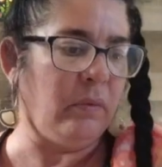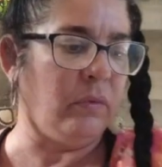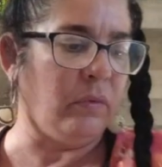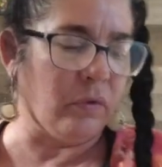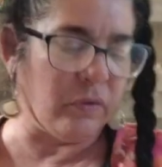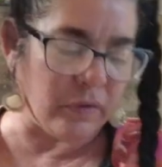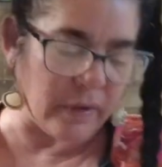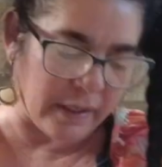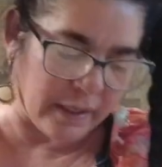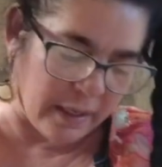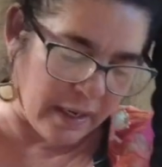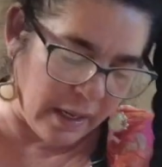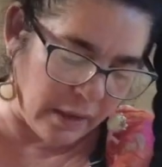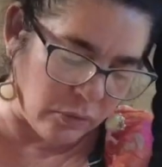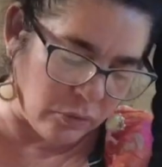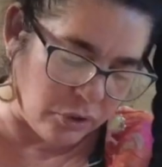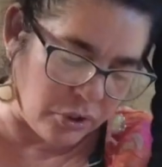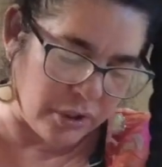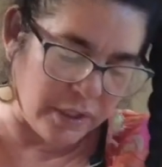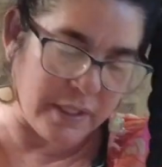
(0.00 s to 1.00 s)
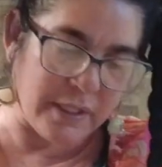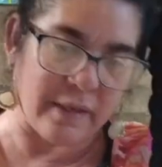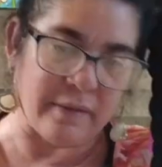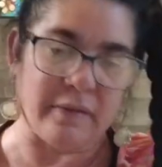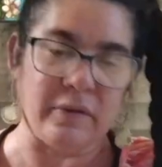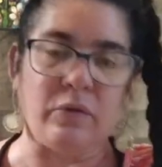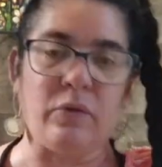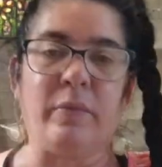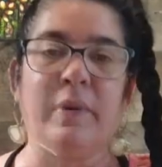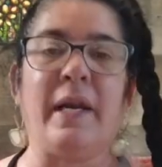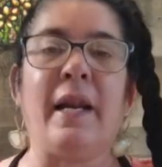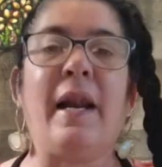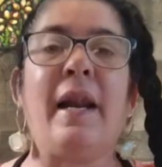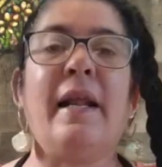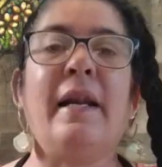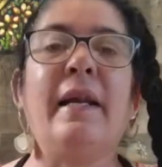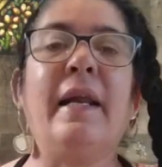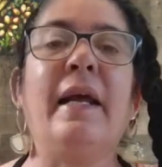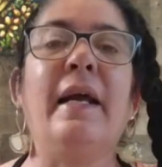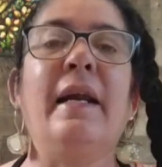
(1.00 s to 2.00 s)
No saqué la cuchilla. Si tuviera
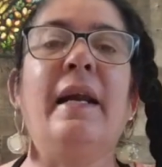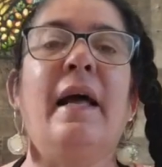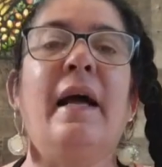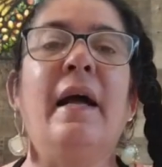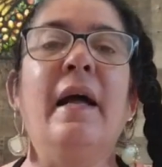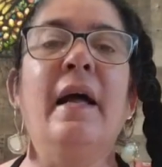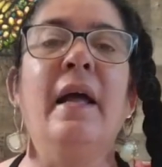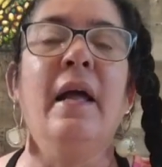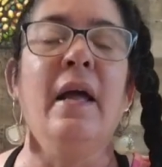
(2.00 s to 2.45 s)
las reglas,